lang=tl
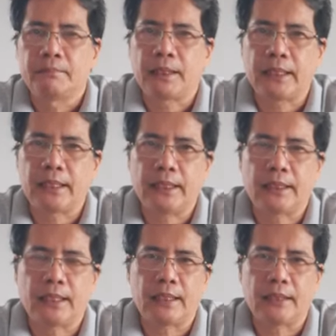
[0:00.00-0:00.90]

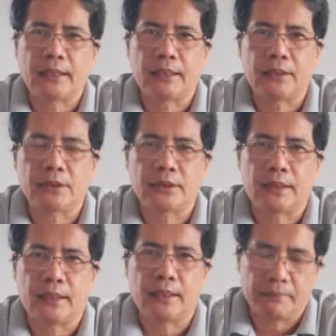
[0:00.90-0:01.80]
kikita natin yan doon
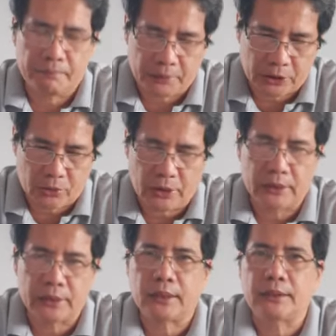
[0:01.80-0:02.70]
sa 1
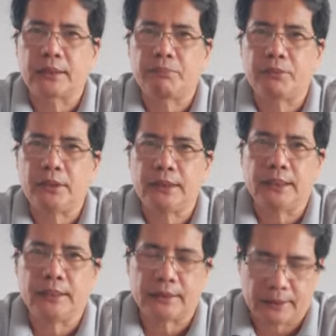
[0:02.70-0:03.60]
Corinthians chapter
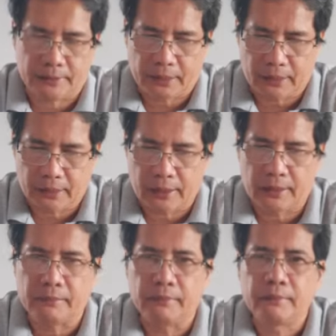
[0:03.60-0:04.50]
6 na talagang